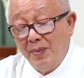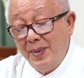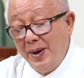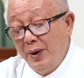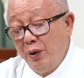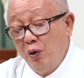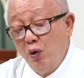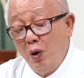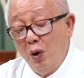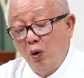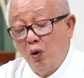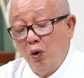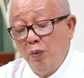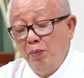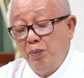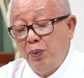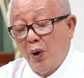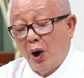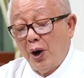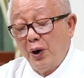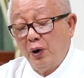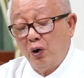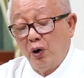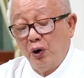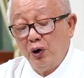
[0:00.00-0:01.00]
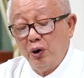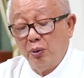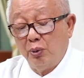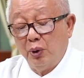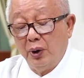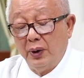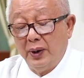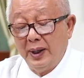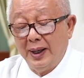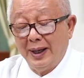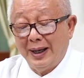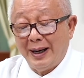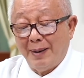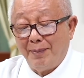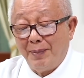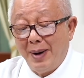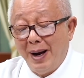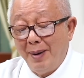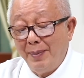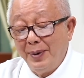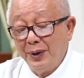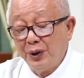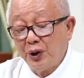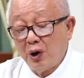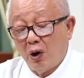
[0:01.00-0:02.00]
ไม่รู้ว่าคุณปล่อยคนอยู่บนเรือกลับบ้านไป